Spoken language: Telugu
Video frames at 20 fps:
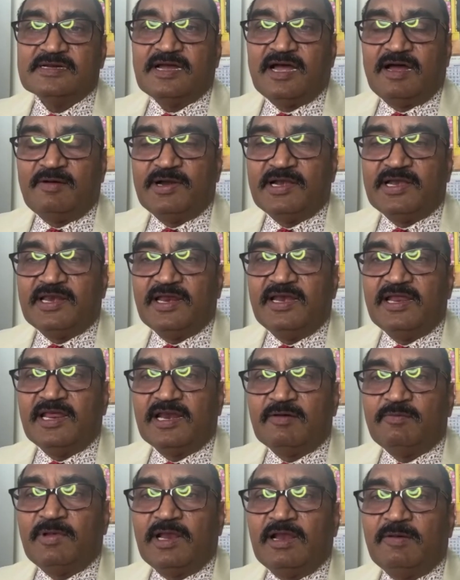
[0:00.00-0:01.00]
కాబట్టి
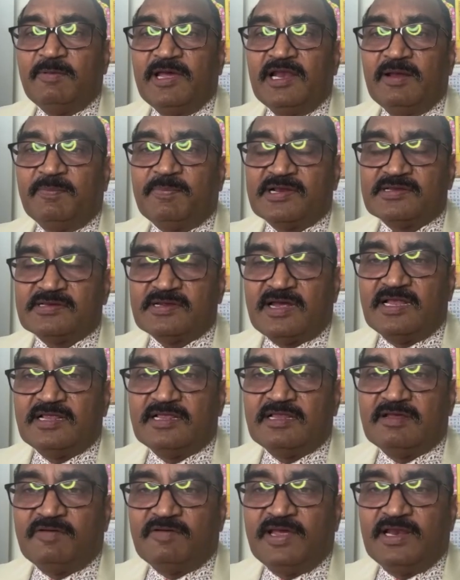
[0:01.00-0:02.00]
నిర్మలమైన
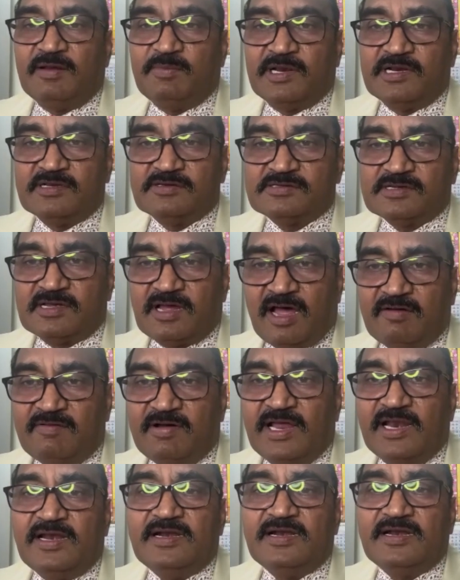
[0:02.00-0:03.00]
ప్రశాంతమైన మనసు
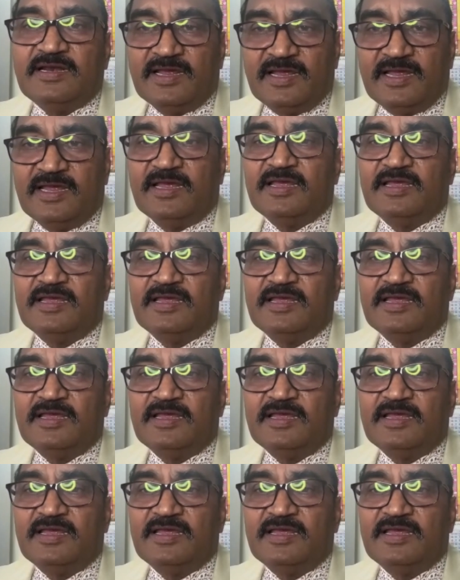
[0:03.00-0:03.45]
కావాలంటే